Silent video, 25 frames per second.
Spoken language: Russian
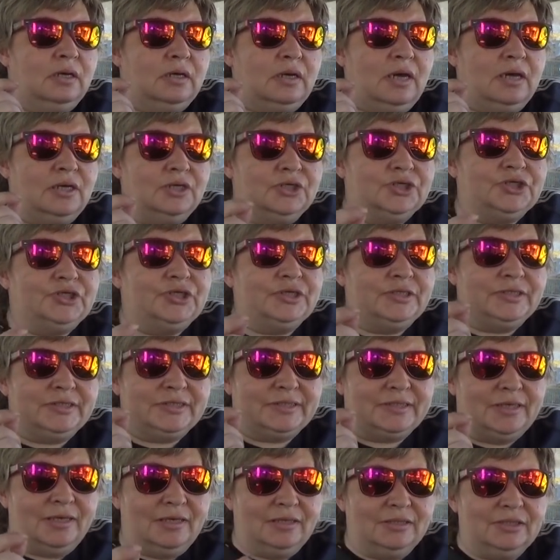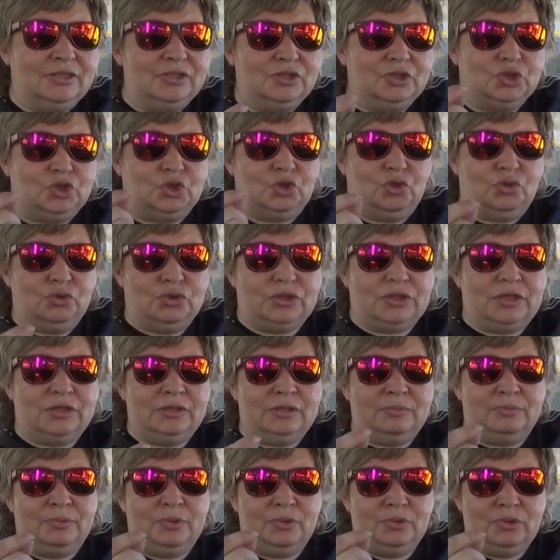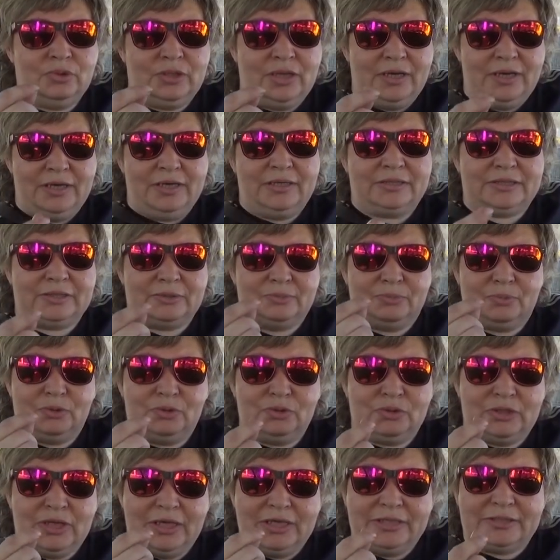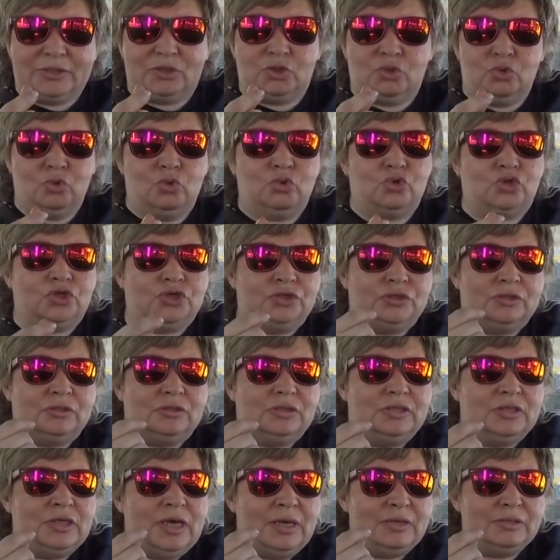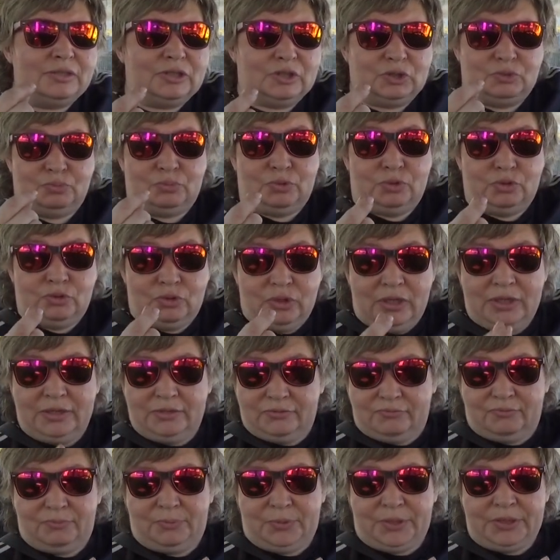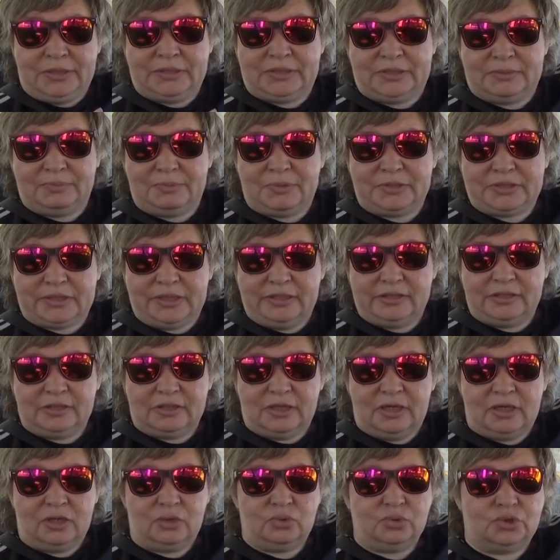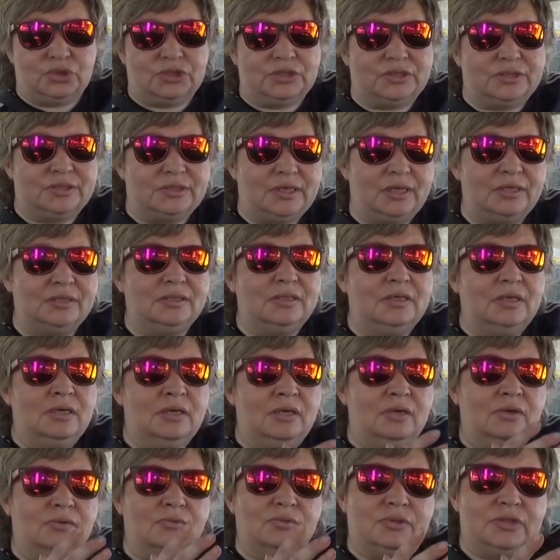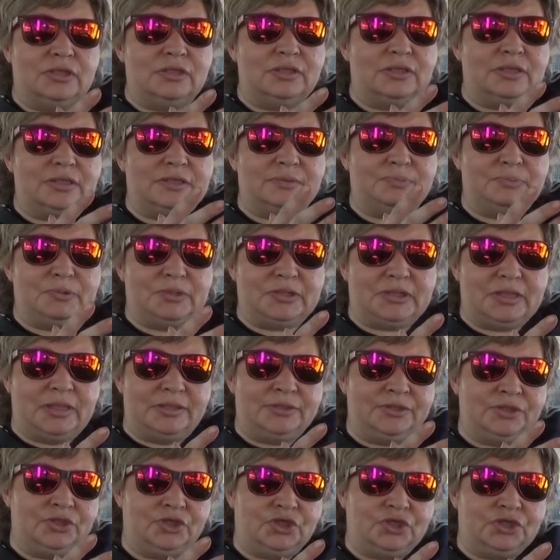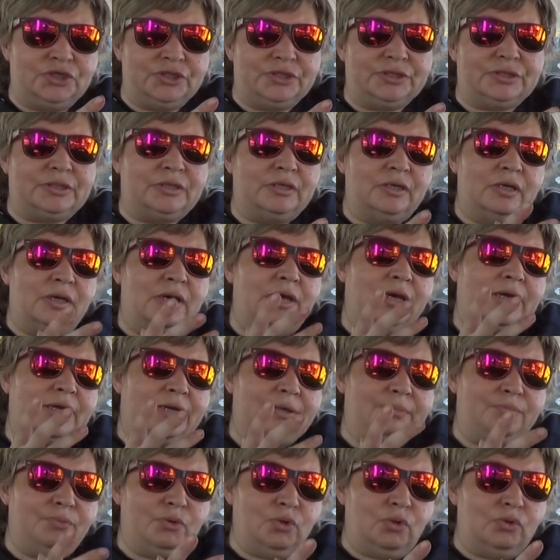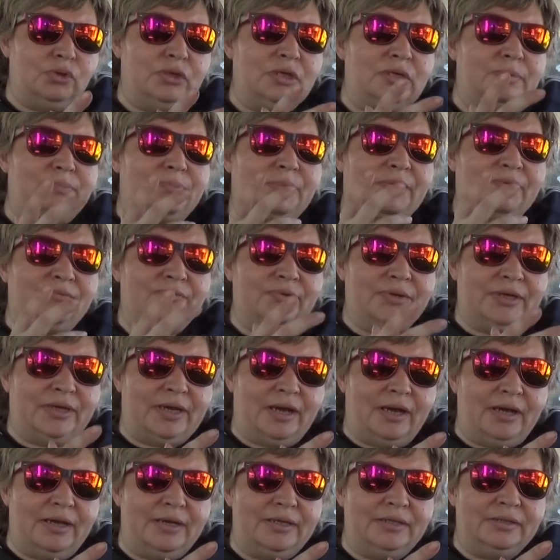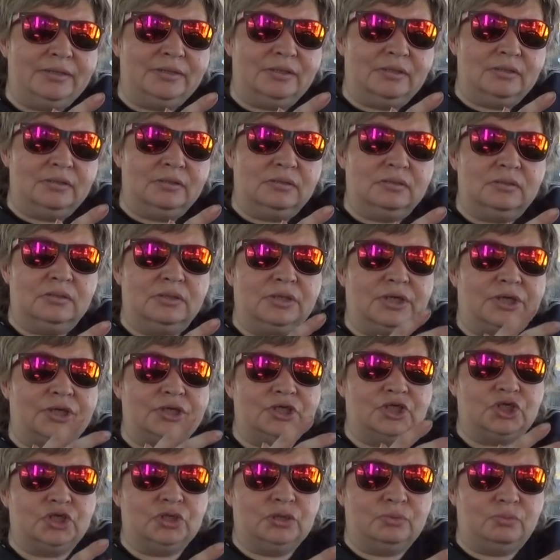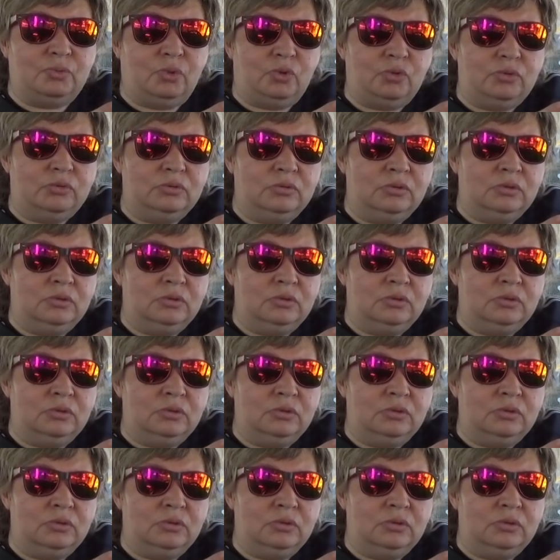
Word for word: каждый сад четко наблюдать, соблюдать должен. Я соблюдает, в принципе, если это хороший сад, вот это расписание жизни. Ребенок привыкает к режиму.